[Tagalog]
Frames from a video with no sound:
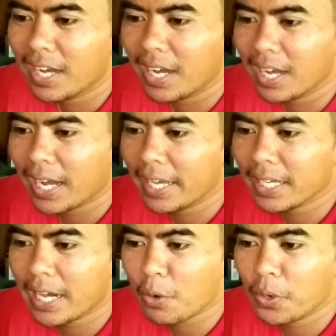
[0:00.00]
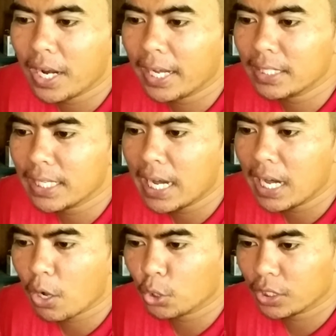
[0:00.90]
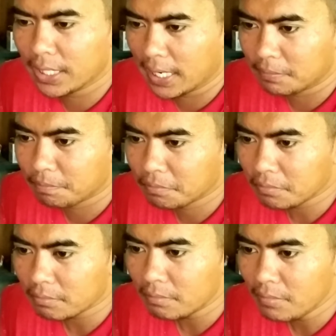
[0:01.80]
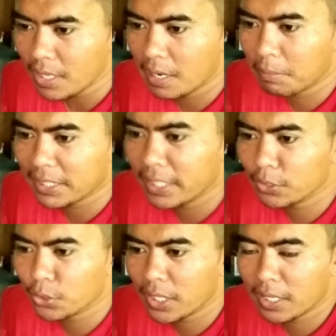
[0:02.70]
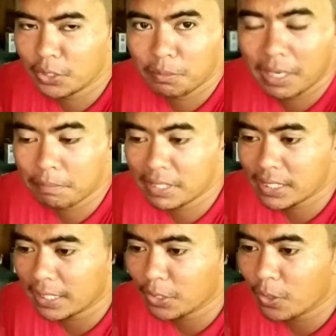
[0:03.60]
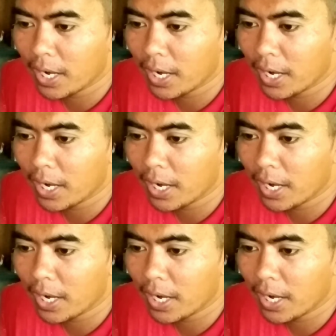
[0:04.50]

Uh, kay Caroline Ronda. Uh, batiin ko na rin yung mga pinsan ko